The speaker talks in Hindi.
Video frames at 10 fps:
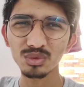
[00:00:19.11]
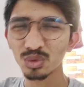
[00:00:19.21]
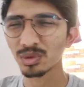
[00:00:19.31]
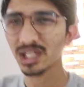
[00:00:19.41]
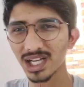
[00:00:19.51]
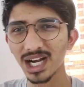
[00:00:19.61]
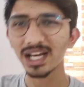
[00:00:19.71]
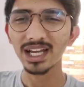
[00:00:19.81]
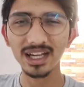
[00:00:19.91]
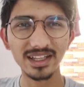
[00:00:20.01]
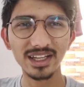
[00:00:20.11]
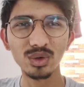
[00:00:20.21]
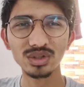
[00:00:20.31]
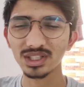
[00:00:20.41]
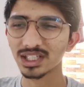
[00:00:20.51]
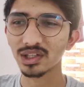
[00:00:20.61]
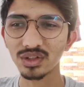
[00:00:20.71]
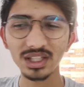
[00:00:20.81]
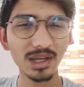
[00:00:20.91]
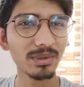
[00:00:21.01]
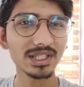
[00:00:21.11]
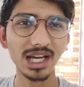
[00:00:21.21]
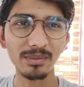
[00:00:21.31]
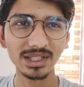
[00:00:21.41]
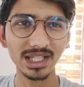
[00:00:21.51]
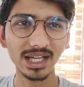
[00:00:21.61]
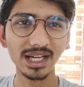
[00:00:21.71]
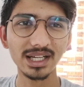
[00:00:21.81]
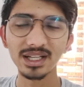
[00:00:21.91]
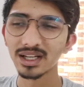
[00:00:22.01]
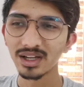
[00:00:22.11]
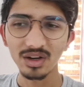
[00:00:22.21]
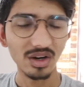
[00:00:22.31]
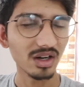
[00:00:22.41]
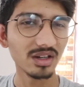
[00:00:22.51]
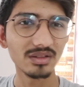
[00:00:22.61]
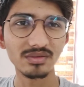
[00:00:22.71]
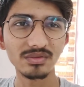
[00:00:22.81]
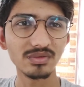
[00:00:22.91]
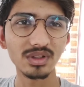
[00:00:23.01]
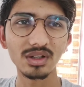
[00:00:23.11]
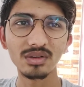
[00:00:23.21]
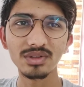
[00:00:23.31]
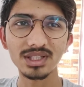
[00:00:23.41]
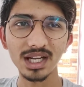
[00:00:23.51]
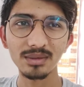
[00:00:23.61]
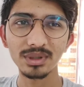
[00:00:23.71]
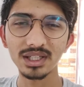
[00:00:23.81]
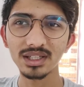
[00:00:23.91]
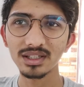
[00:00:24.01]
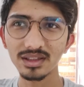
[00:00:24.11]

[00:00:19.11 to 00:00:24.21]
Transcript: दोपहर का खाना नहीं हो सकता क्योंकि ये भी चार बजे आएगा और विशाल भी